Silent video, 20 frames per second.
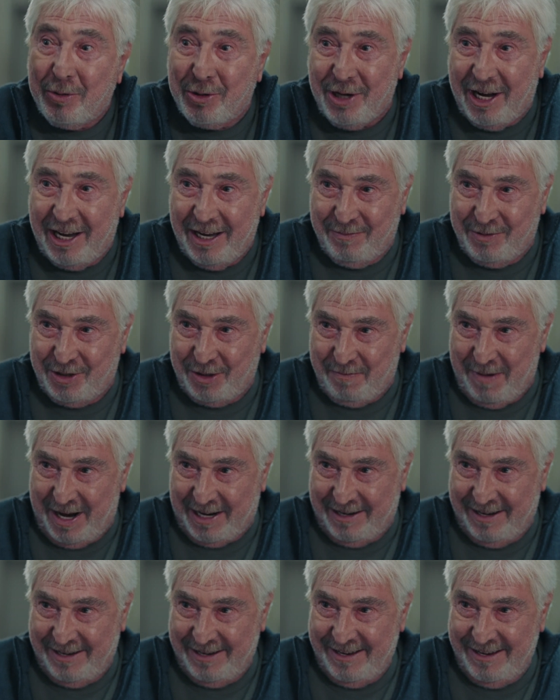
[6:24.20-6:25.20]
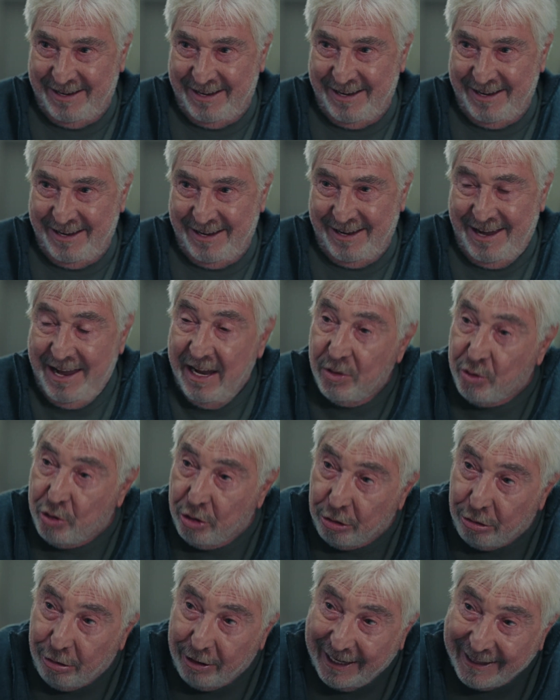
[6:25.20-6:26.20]
bu sahip çıkmak.
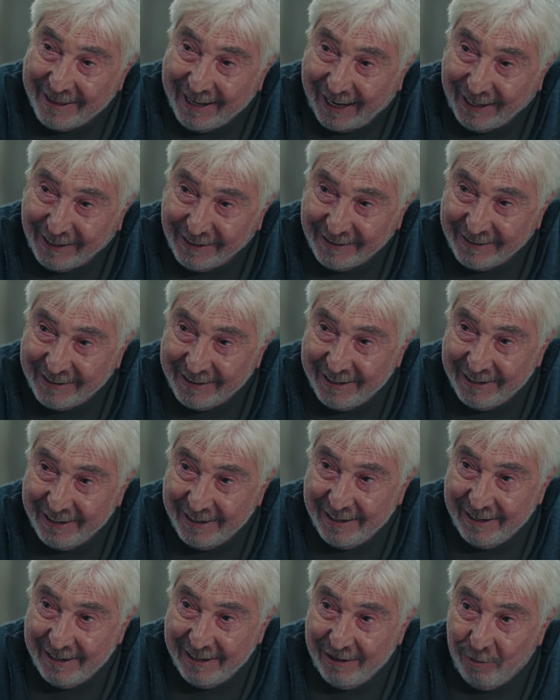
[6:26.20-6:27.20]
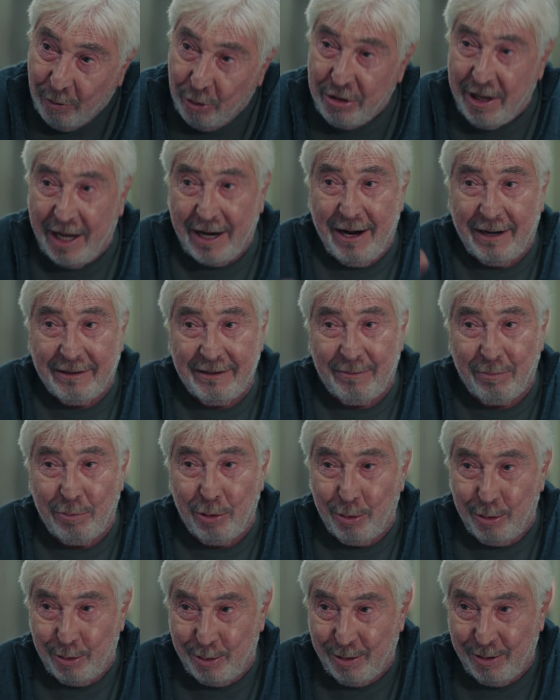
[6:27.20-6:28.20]
Çünkü neden? Onlar artık
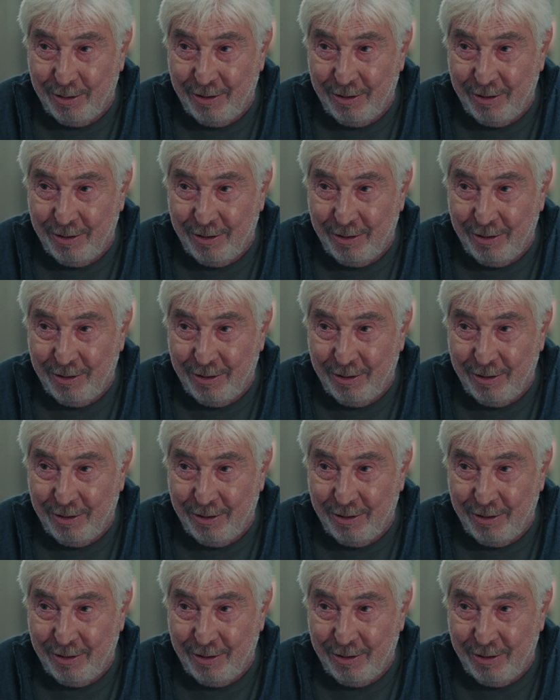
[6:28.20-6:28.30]
büyüdü.